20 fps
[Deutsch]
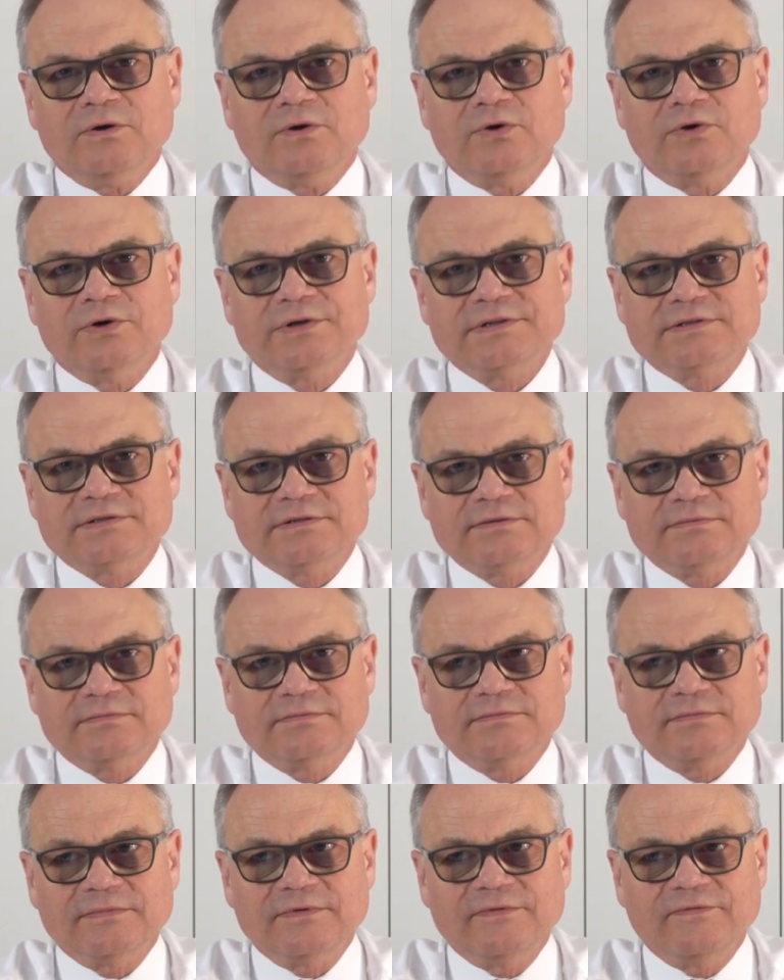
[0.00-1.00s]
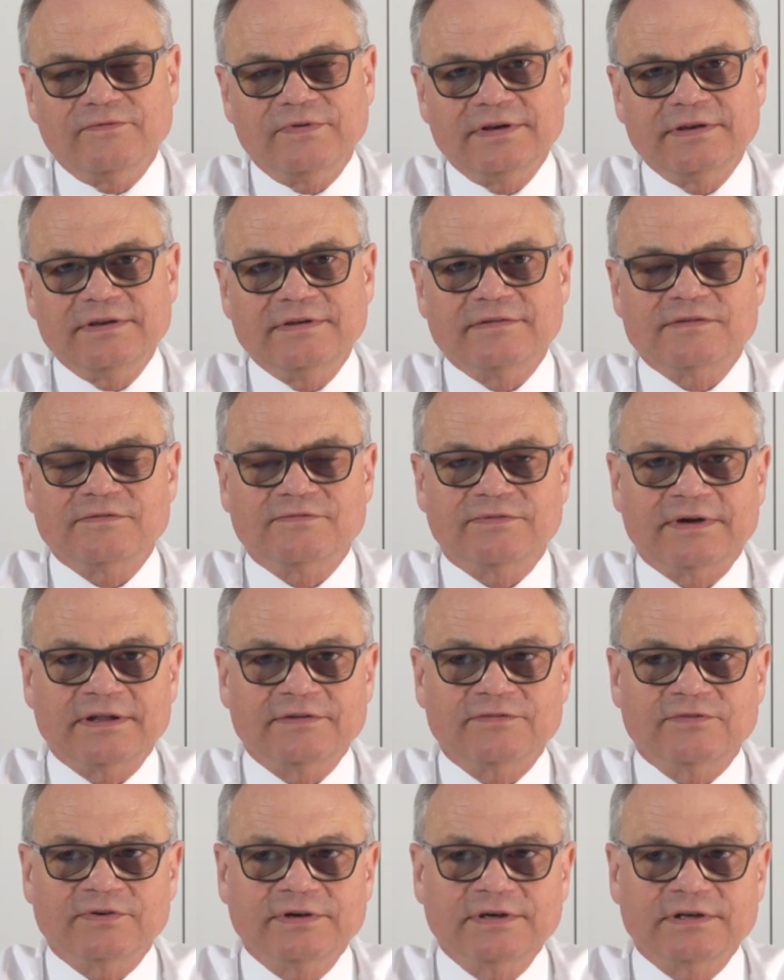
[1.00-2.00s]
Und wenn dieses
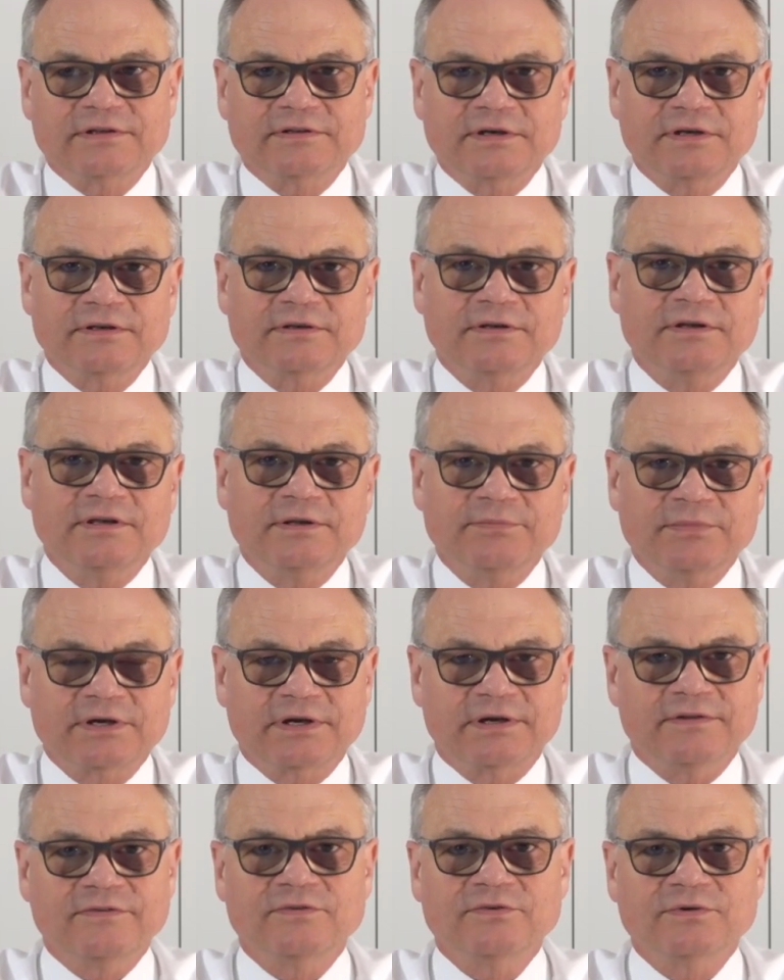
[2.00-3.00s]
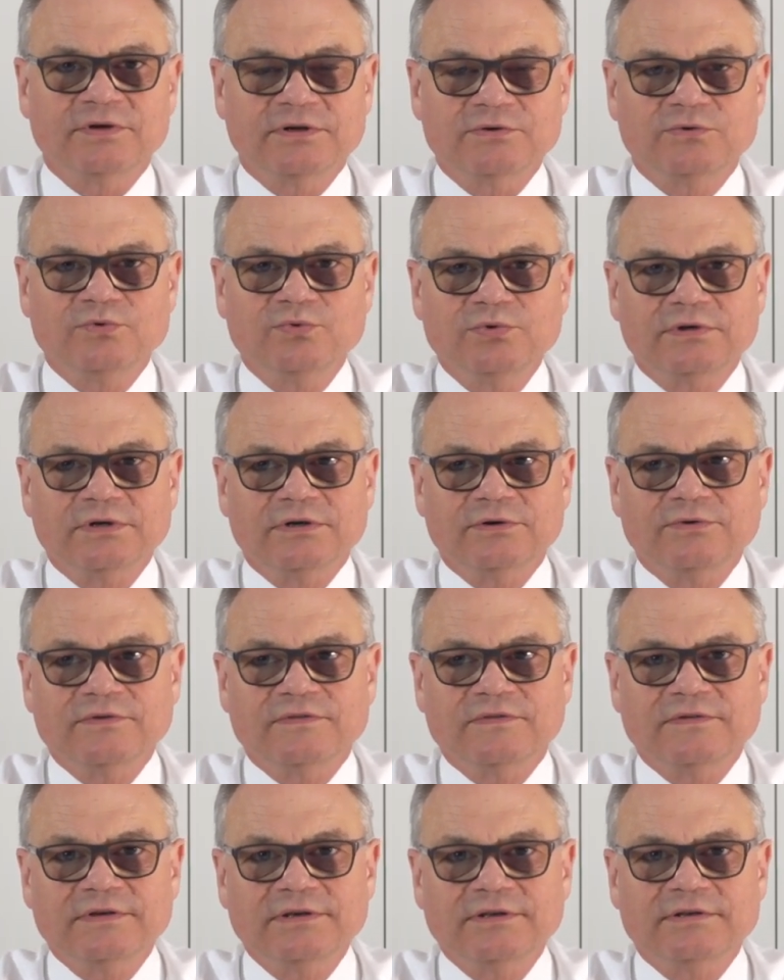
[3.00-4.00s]
Fahrzeug dann nicht mehr ganz so gut
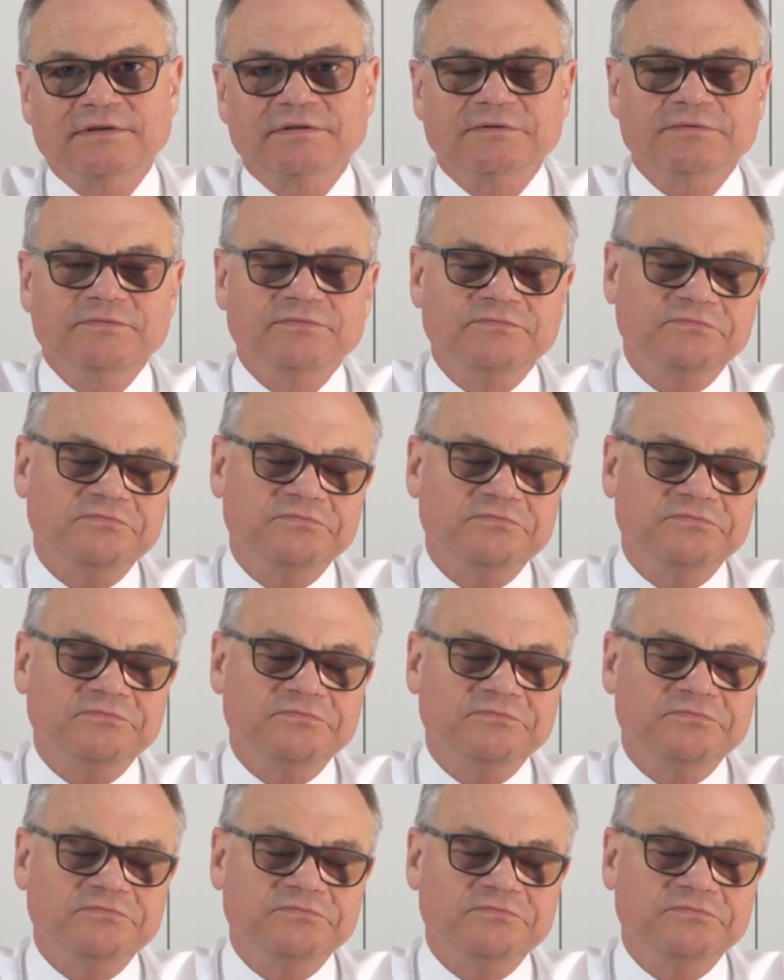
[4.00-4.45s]
aussieht